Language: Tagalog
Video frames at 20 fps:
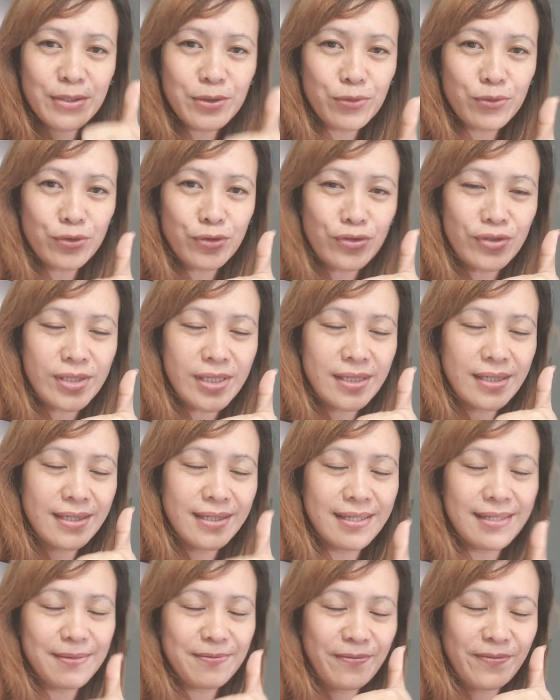good.
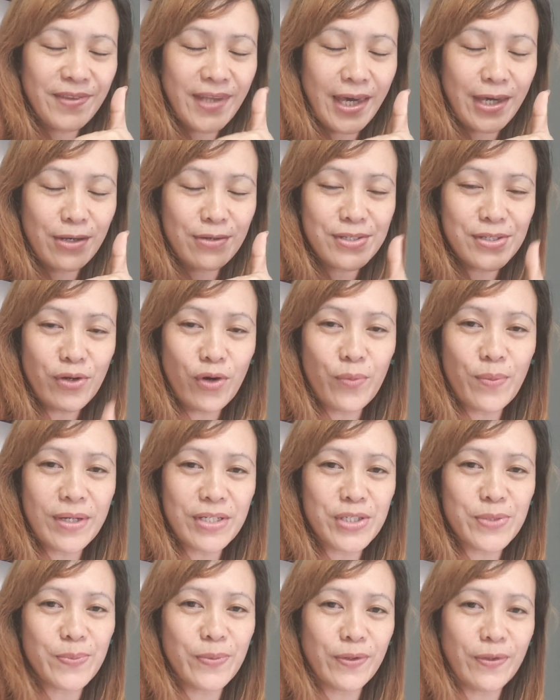Thank you so
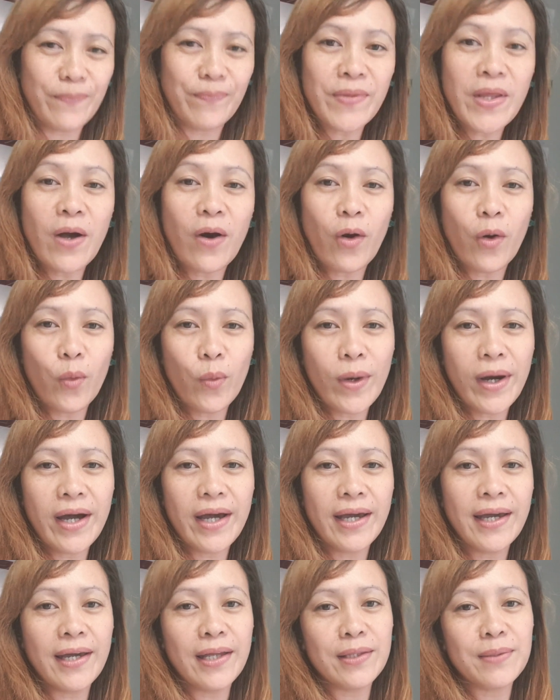much po.
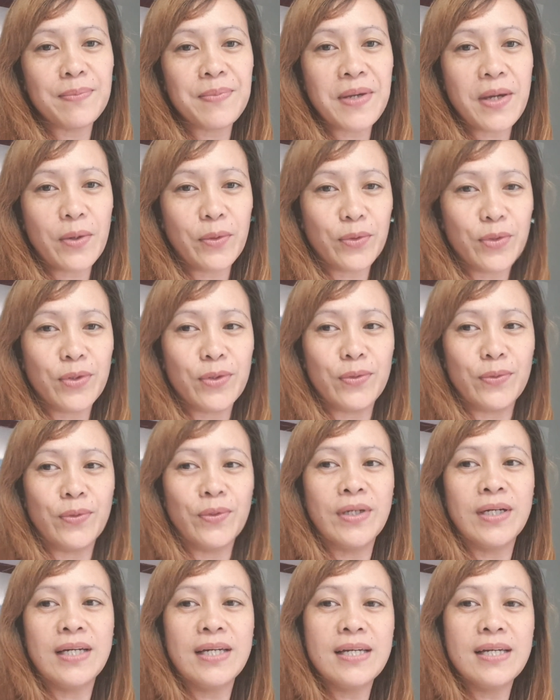OWA and BOQ.